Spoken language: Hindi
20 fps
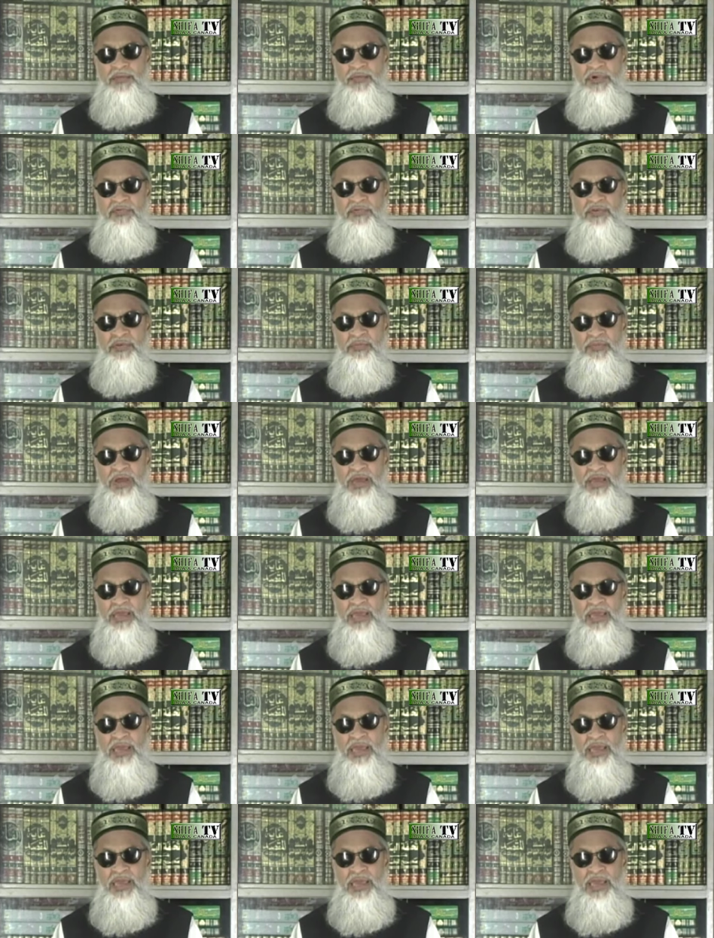फिर फरमाया
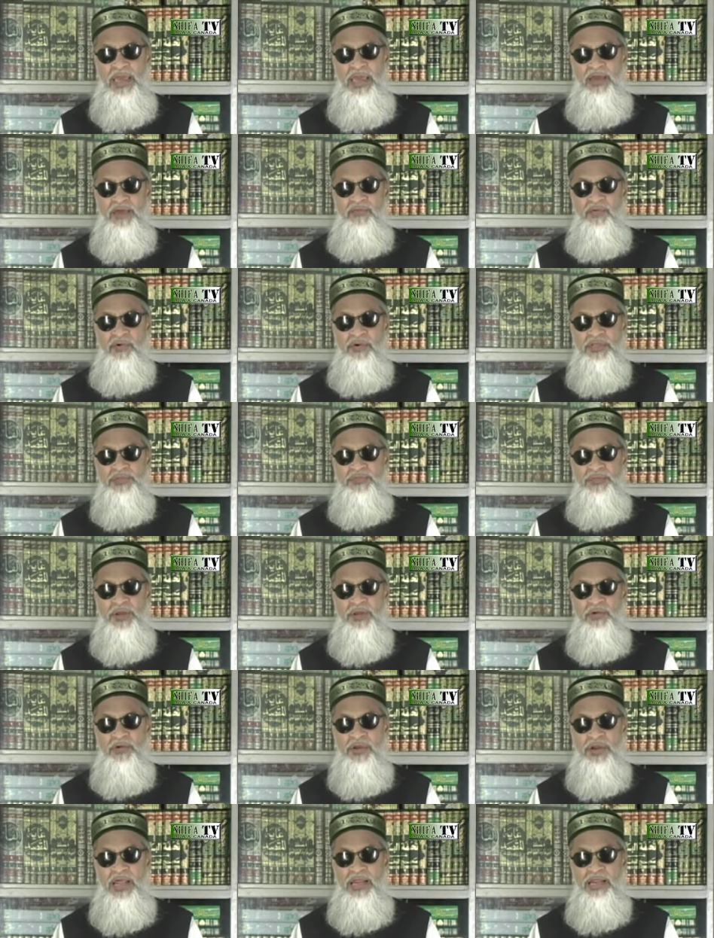कि ए वो जिस पर
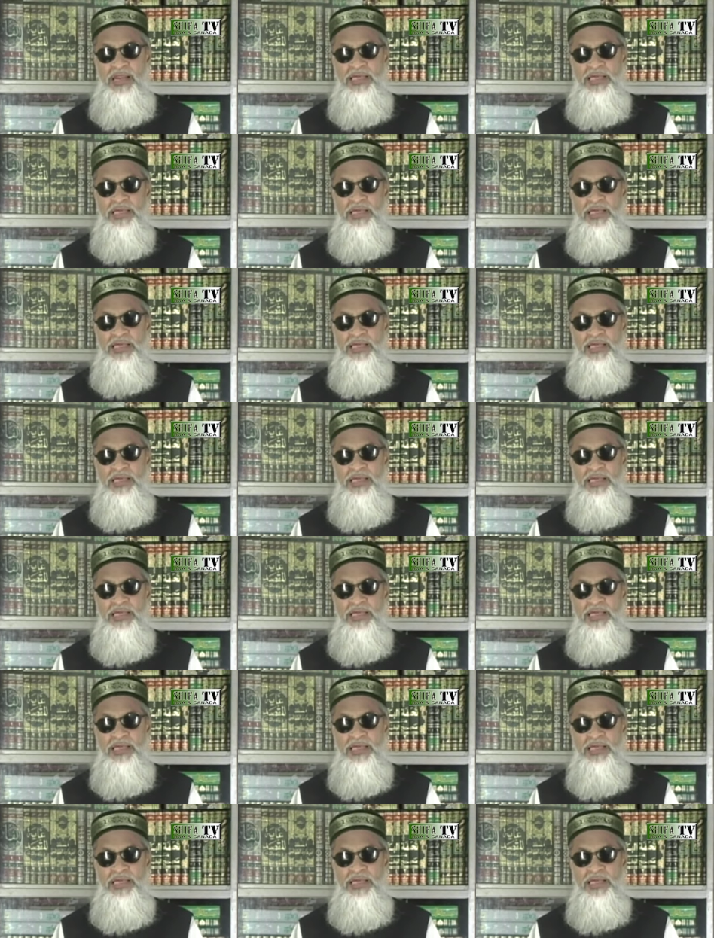कुरान